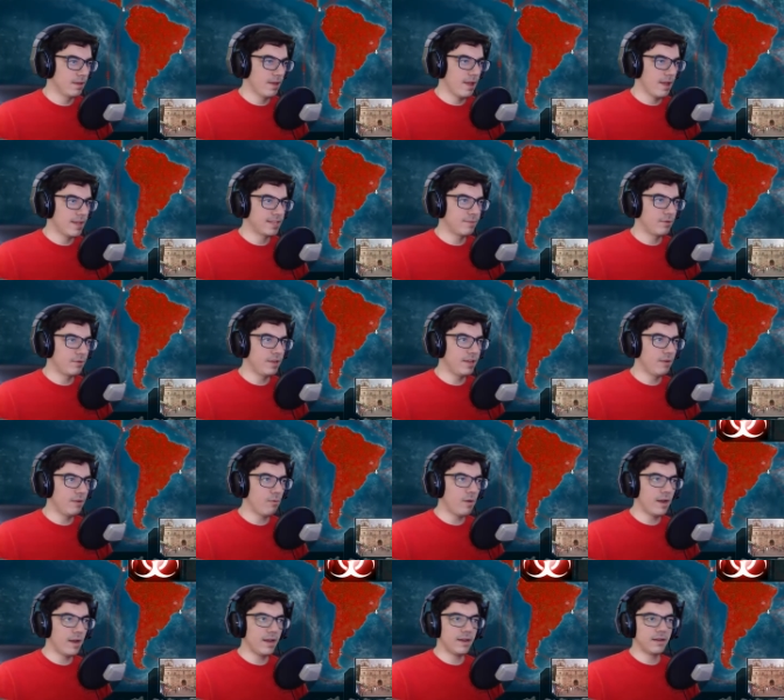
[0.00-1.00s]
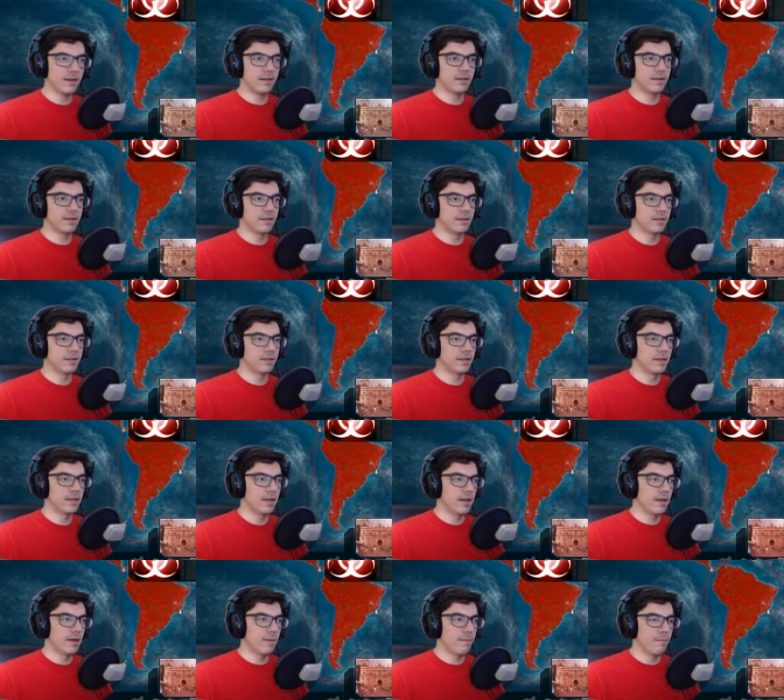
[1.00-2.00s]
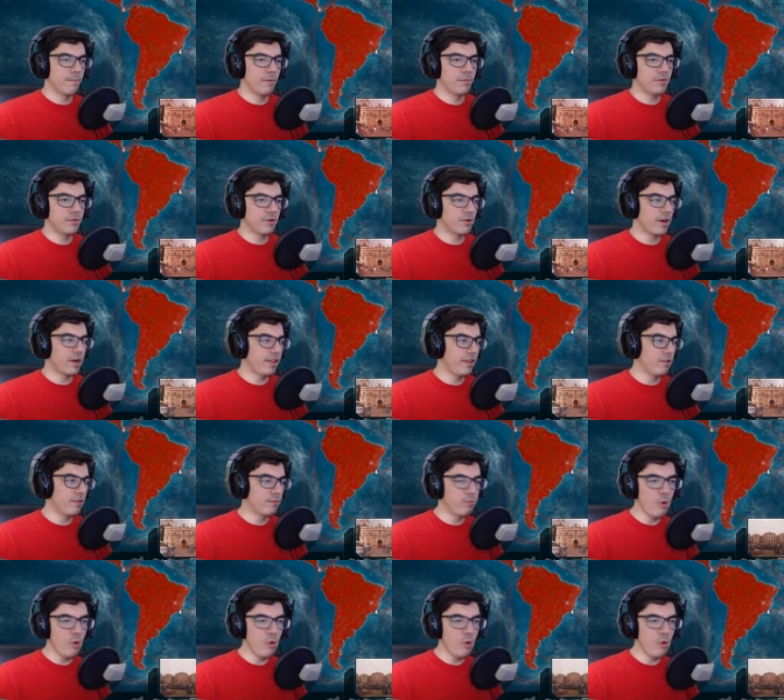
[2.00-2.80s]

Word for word: Hasta morir igual. Vómito arrojadizo,